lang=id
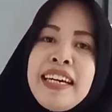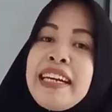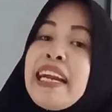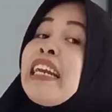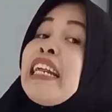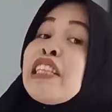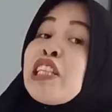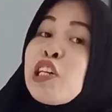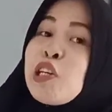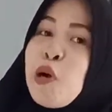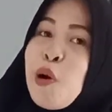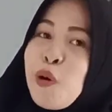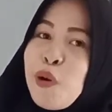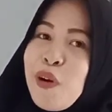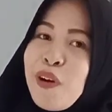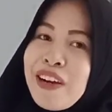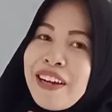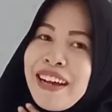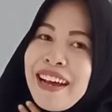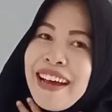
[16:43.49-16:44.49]
Radang
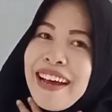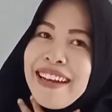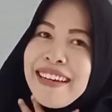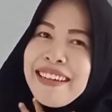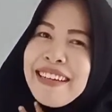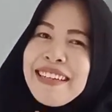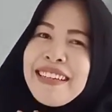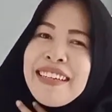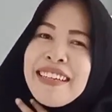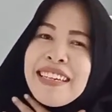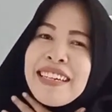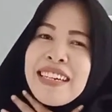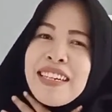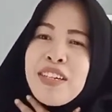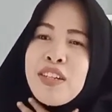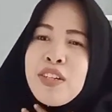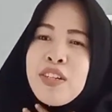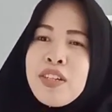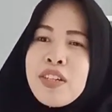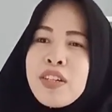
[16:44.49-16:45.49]
tenggorokan. Jadi
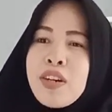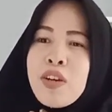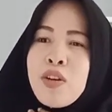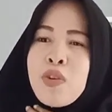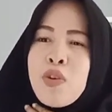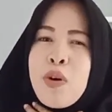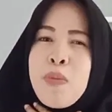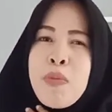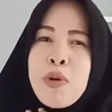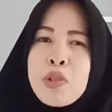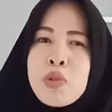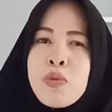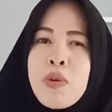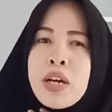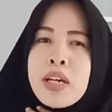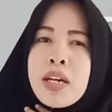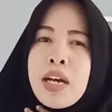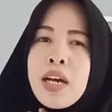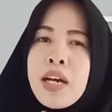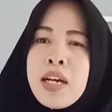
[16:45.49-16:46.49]
uh, kalau ngomong tuh
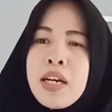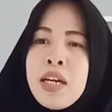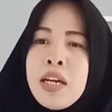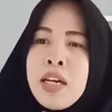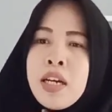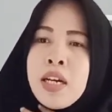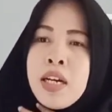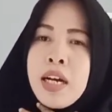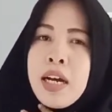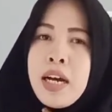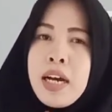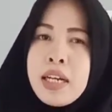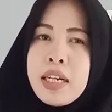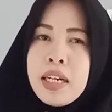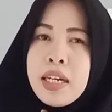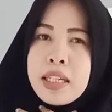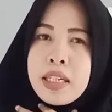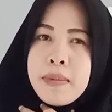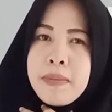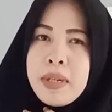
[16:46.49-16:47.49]
agak
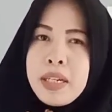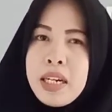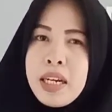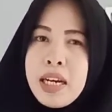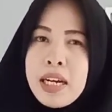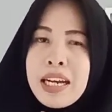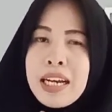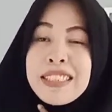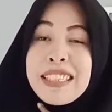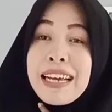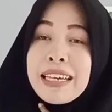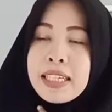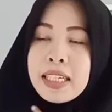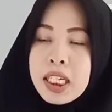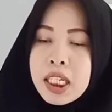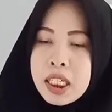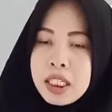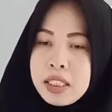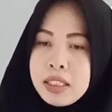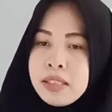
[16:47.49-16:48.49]
agak gimana? Agak
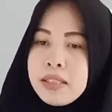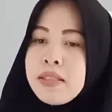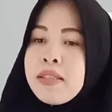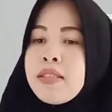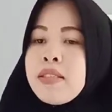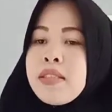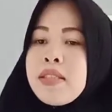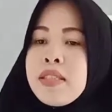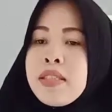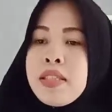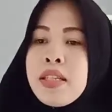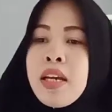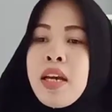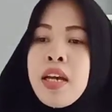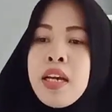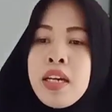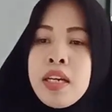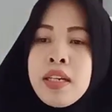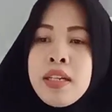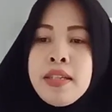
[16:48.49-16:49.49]
sakit.
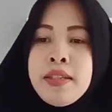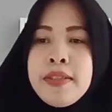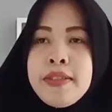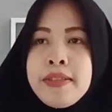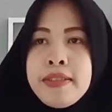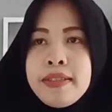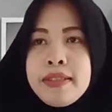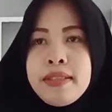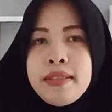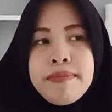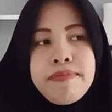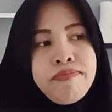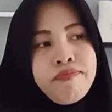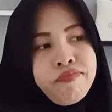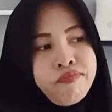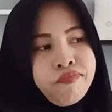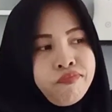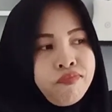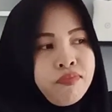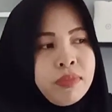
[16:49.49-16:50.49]
Uh,
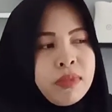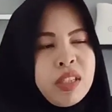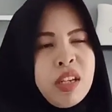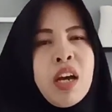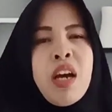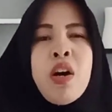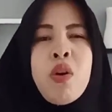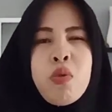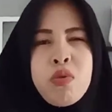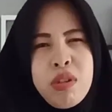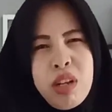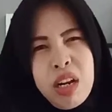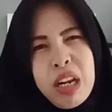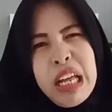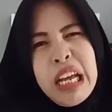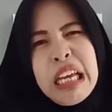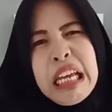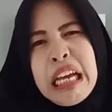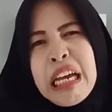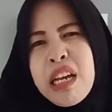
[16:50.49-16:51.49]

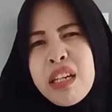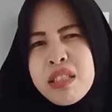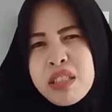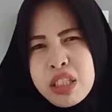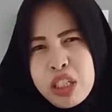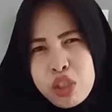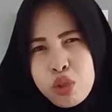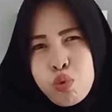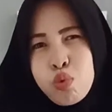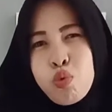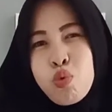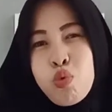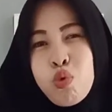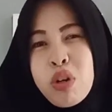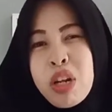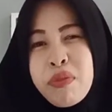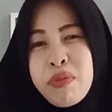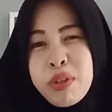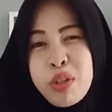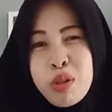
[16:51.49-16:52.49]
udahlah ya, segitu dulu
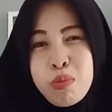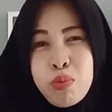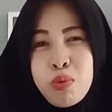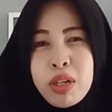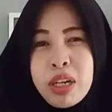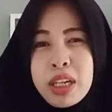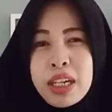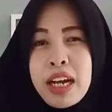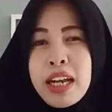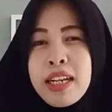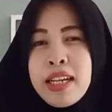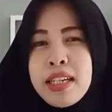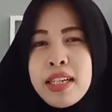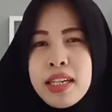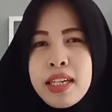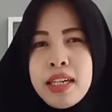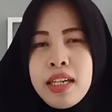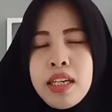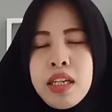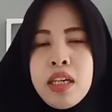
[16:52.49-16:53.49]
lah video Bunda kali
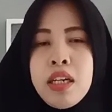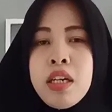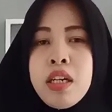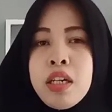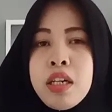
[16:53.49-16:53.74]
ini.